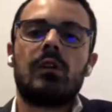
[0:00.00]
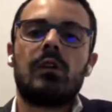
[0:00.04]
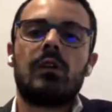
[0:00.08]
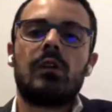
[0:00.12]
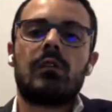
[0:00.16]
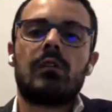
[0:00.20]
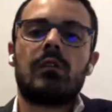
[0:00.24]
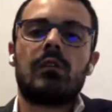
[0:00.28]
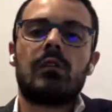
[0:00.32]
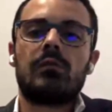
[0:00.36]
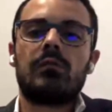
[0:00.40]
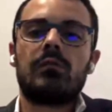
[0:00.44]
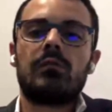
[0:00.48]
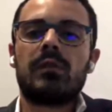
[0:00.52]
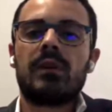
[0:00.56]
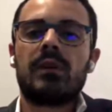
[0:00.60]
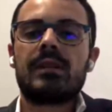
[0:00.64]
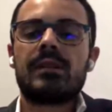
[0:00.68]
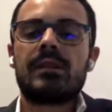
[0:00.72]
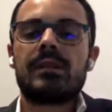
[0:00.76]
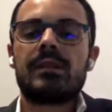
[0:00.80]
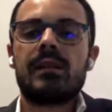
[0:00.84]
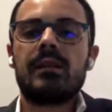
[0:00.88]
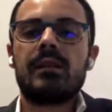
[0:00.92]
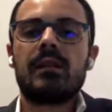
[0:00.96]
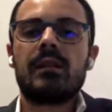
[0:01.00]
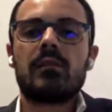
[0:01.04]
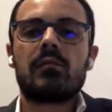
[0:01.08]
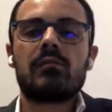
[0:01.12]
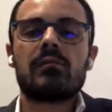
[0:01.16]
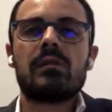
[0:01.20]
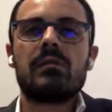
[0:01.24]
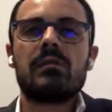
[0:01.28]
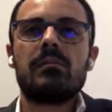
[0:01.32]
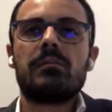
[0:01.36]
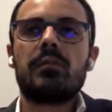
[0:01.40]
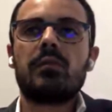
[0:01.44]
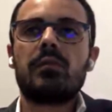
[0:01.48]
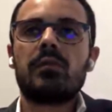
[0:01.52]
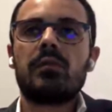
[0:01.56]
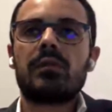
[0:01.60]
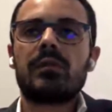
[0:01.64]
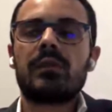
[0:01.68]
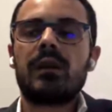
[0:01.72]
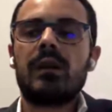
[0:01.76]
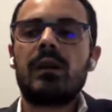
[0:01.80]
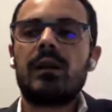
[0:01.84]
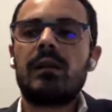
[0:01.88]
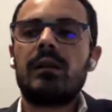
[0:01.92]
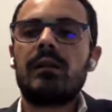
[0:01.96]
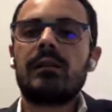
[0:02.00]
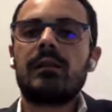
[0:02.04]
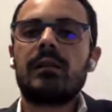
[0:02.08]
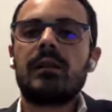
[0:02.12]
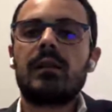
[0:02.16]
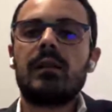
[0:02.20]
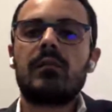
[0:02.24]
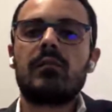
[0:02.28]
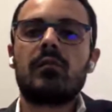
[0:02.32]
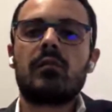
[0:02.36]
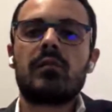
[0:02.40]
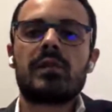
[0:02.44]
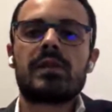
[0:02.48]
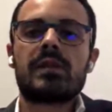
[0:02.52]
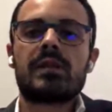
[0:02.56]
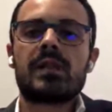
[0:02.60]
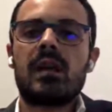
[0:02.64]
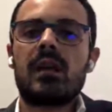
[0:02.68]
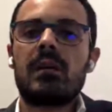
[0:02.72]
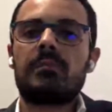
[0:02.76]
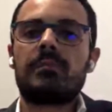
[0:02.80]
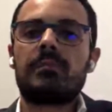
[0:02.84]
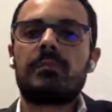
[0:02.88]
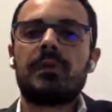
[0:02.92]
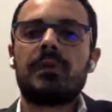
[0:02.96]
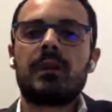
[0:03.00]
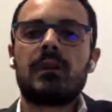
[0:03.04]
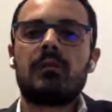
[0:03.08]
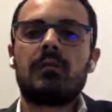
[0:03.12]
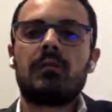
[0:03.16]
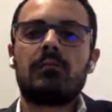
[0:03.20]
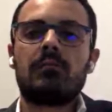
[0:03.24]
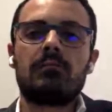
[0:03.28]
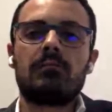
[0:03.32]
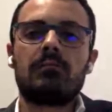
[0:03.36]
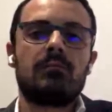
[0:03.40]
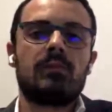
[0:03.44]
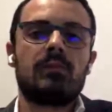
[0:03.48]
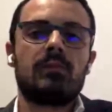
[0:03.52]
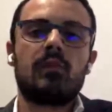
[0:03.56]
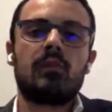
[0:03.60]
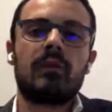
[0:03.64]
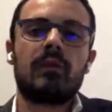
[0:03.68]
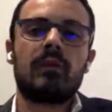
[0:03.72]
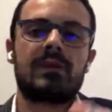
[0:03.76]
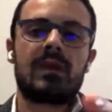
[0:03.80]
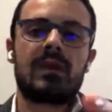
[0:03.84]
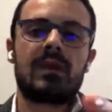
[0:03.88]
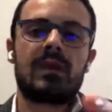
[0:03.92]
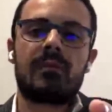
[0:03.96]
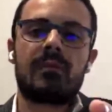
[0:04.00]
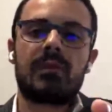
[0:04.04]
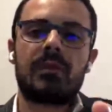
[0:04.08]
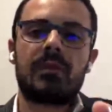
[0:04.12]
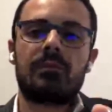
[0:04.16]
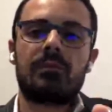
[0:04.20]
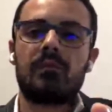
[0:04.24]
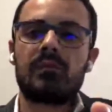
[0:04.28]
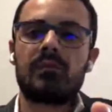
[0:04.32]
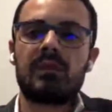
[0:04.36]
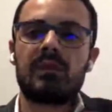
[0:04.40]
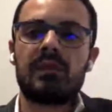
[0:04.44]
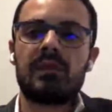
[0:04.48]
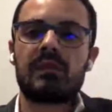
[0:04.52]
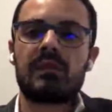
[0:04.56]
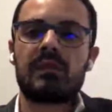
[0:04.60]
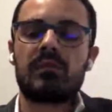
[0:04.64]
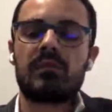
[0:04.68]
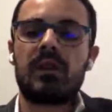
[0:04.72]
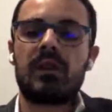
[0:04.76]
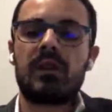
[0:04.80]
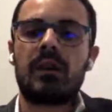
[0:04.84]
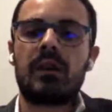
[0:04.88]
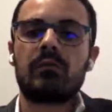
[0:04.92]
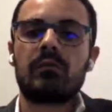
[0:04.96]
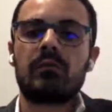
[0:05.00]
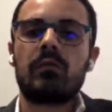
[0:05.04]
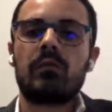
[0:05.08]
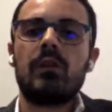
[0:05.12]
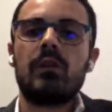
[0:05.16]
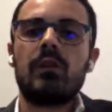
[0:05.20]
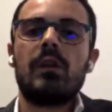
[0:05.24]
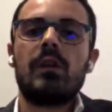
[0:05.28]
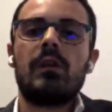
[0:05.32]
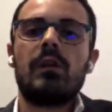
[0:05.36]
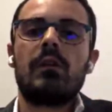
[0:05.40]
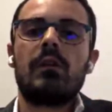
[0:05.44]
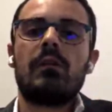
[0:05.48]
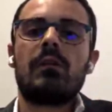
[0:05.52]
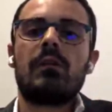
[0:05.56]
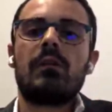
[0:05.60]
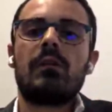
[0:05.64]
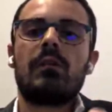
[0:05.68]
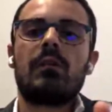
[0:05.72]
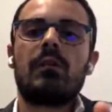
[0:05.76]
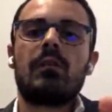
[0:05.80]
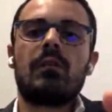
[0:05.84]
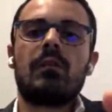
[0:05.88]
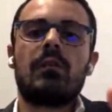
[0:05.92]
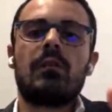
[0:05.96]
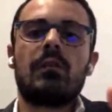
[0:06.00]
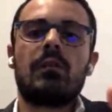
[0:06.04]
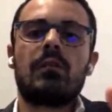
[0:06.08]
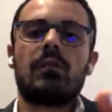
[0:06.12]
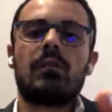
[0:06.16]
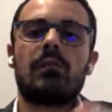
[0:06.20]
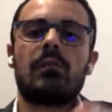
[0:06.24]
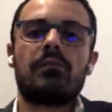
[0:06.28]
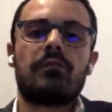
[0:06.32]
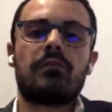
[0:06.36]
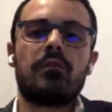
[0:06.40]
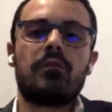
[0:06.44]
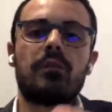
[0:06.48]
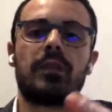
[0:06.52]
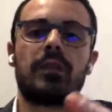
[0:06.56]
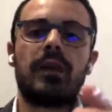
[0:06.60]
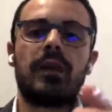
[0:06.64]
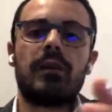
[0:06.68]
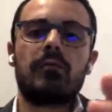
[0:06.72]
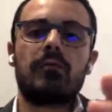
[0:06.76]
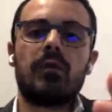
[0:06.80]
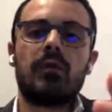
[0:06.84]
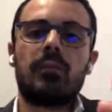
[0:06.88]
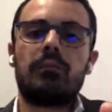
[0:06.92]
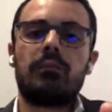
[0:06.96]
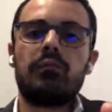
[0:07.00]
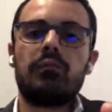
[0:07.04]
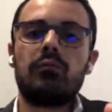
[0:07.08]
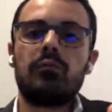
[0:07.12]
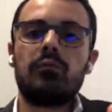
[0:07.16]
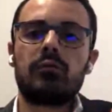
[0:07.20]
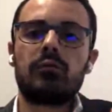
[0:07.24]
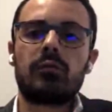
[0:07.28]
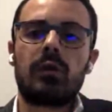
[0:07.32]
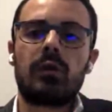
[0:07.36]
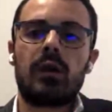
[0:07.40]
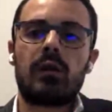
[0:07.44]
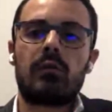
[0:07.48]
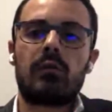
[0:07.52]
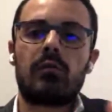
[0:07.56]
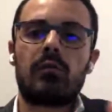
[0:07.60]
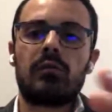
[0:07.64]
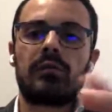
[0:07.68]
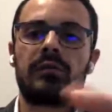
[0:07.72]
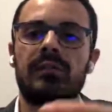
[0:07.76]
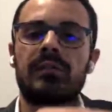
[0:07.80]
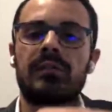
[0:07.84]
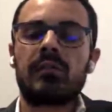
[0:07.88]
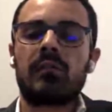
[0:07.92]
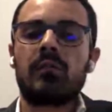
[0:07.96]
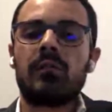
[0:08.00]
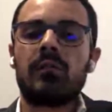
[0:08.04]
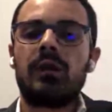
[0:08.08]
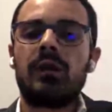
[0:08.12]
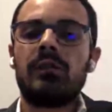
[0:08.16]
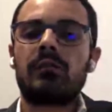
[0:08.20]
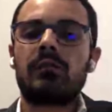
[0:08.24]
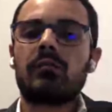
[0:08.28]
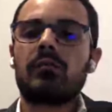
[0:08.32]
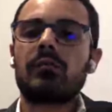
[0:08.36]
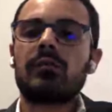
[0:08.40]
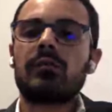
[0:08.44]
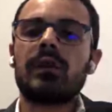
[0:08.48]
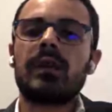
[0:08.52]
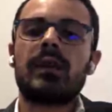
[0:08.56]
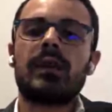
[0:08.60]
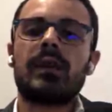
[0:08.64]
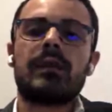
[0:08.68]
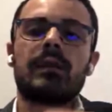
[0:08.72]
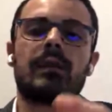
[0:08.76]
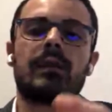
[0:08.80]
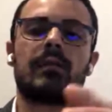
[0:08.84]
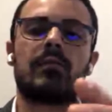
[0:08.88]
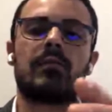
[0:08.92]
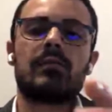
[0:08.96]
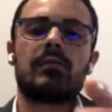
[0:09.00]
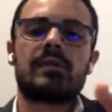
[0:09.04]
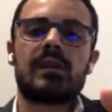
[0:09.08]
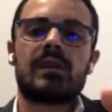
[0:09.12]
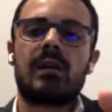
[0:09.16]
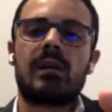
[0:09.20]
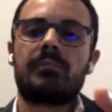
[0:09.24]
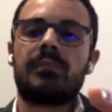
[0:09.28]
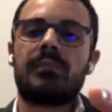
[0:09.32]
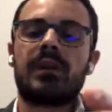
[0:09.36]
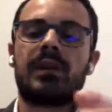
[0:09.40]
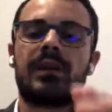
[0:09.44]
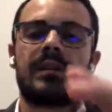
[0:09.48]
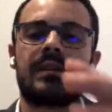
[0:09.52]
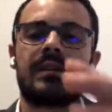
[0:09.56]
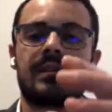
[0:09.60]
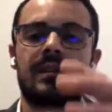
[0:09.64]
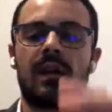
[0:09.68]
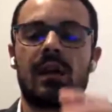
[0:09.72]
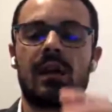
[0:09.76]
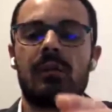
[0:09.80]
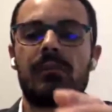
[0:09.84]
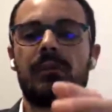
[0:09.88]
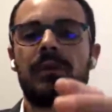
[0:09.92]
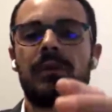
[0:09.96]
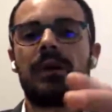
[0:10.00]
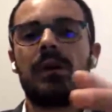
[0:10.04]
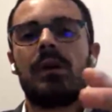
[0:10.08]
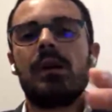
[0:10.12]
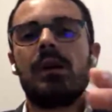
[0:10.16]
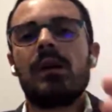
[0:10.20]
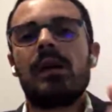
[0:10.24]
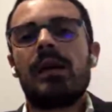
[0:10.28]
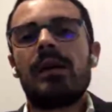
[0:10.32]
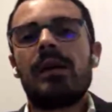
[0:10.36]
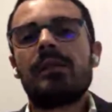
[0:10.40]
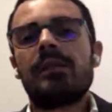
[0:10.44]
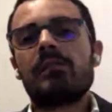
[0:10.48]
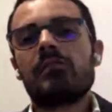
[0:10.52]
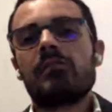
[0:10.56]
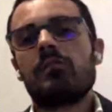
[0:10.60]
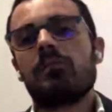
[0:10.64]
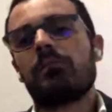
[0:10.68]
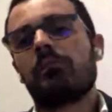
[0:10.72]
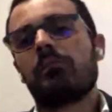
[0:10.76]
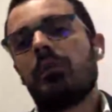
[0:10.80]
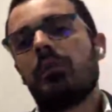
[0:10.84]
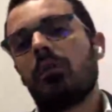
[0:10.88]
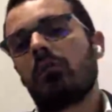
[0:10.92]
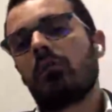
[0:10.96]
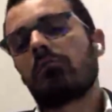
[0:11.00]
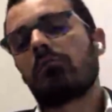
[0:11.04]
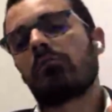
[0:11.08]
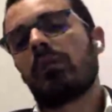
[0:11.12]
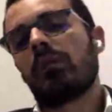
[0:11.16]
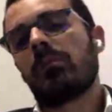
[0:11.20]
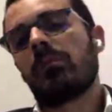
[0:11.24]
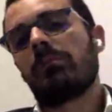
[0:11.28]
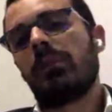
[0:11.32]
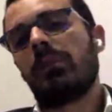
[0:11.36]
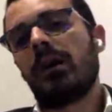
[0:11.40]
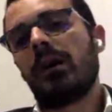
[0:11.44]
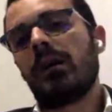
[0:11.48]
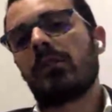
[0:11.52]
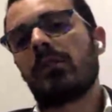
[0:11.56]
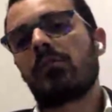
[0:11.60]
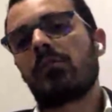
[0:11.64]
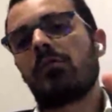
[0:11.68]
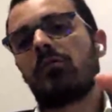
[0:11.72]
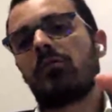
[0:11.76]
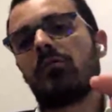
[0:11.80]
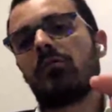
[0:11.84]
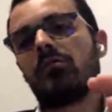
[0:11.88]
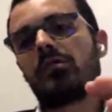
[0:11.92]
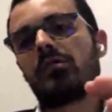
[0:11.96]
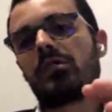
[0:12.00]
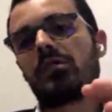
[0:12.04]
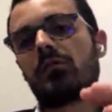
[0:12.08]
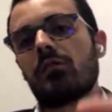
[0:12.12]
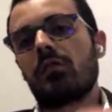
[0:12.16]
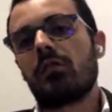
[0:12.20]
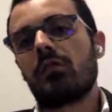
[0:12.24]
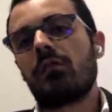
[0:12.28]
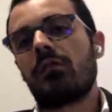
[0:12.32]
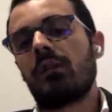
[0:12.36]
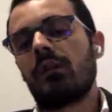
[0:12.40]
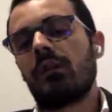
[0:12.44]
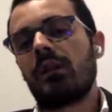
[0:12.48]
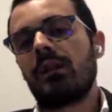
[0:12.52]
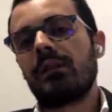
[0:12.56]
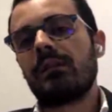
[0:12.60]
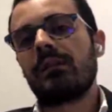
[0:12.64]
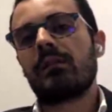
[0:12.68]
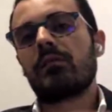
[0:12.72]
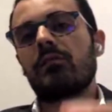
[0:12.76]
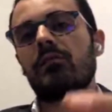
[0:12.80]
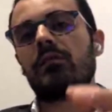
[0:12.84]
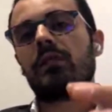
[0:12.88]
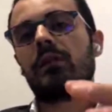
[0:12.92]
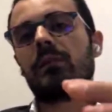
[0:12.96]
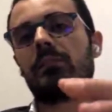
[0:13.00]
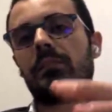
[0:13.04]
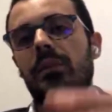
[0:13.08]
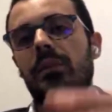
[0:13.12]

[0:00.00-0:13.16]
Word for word: eh, di un'azienda così importante non sappia mh, mm, dove Sapri è posizionato, eh, confondendo appunto la costa con l'entroterra, non sappia che Sapri e di supporto al parco non si trova all'interno del